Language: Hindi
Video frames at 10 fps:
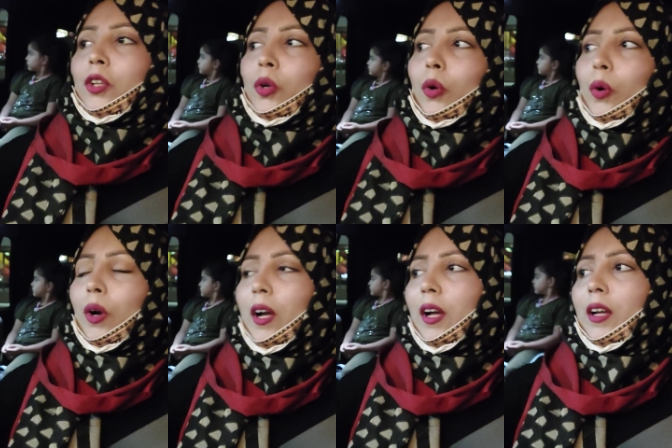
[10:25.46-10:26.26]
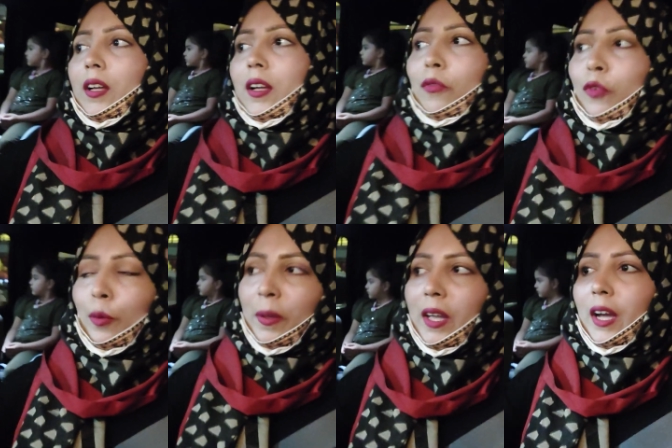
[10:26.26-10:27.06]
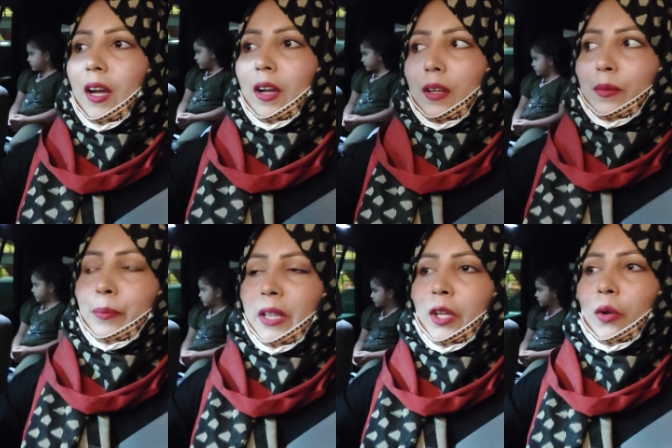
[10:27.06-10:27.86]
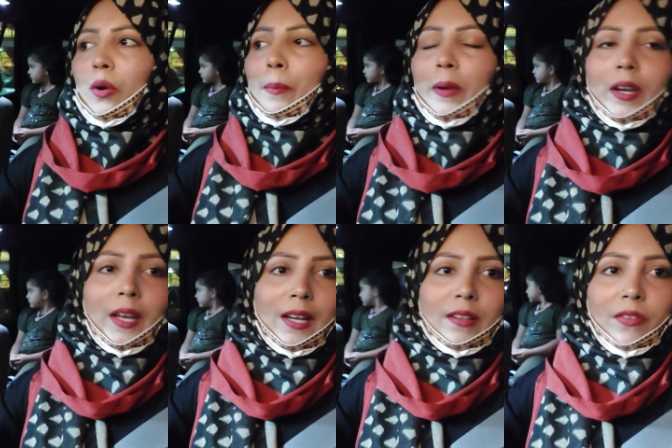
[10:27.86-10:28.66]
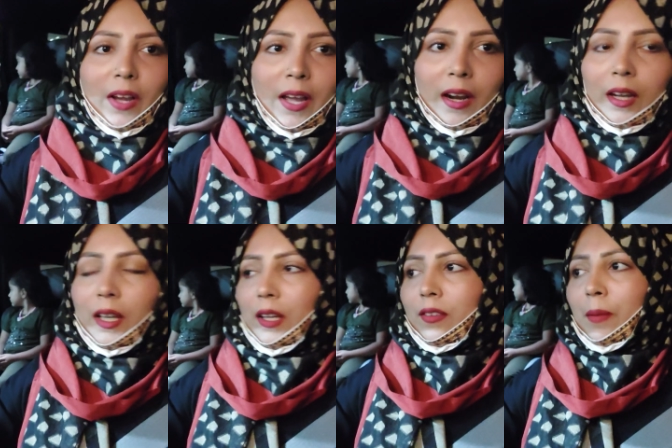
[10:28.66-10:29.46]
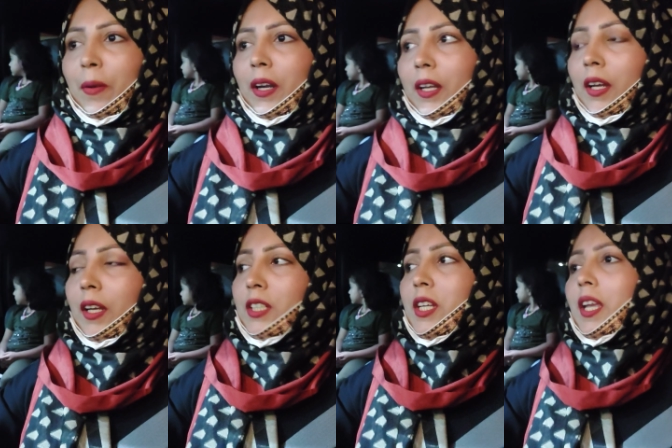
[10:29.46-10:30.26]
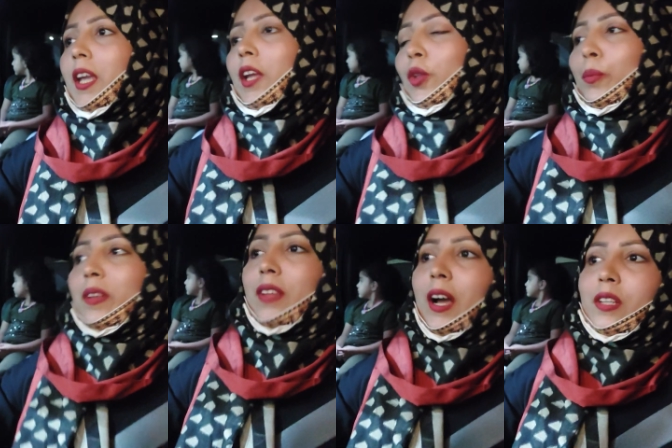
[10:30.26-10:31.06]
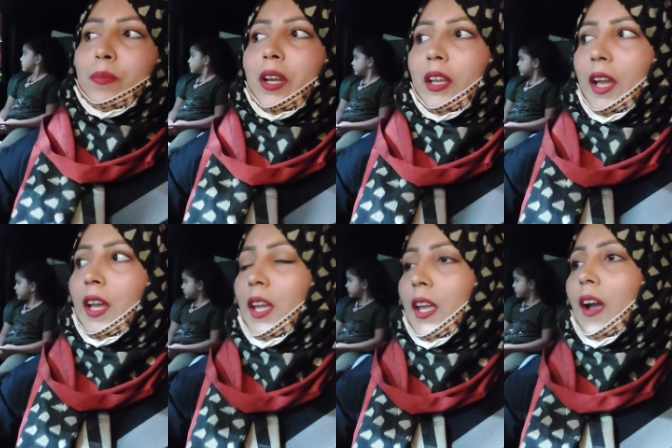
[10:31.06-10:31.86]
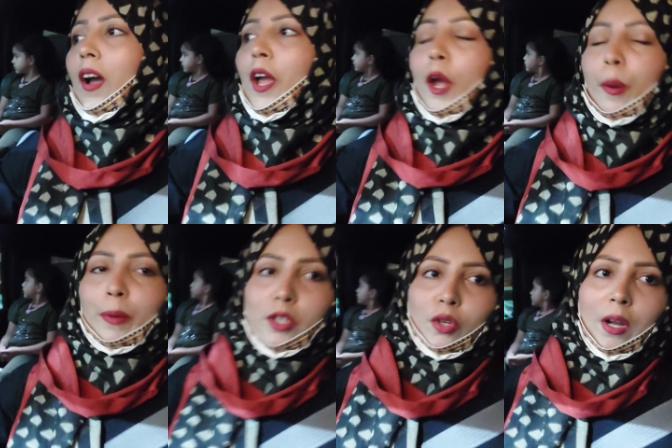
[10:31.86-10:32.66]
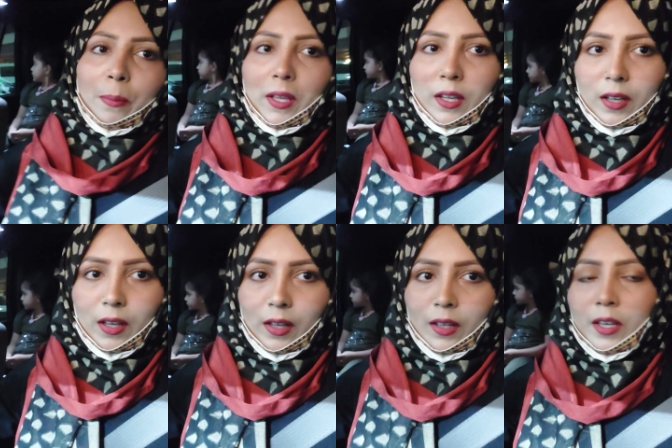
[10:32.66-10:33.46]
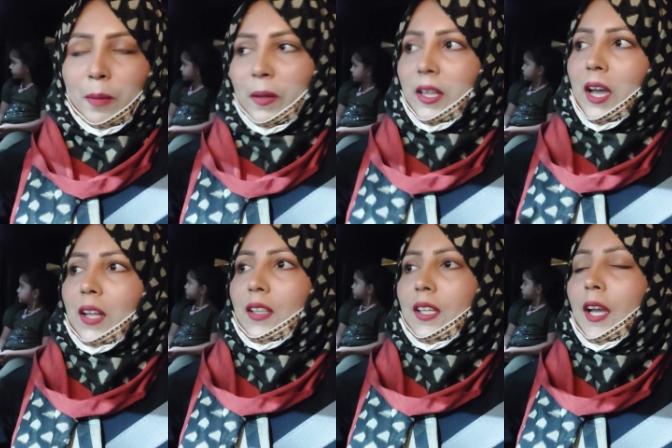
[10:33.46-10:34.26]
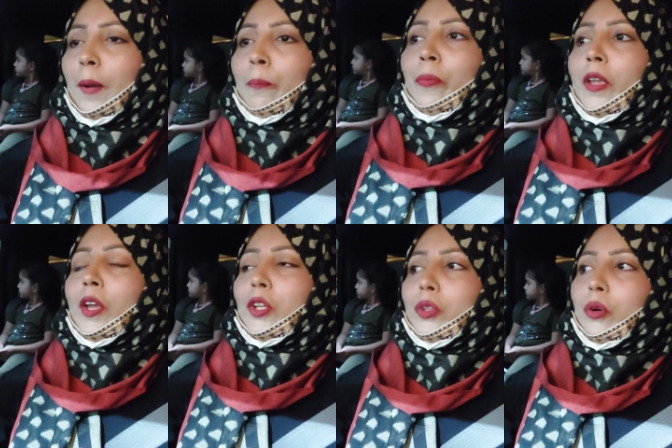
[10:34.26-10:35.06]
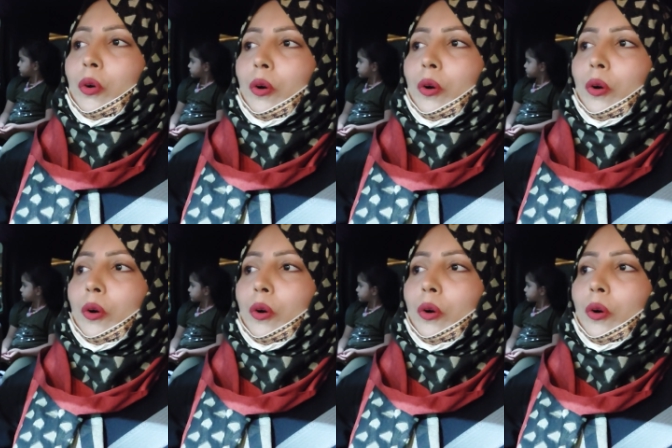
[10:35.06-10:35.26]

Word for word: तो आ, वो भी आ, बंदे को अपने नेल्स वगैरह ये सब कट करने चाहिए तो बस आज मैंने यही किया बच्चों का भी इन्हीं पर ध्यान दिया तो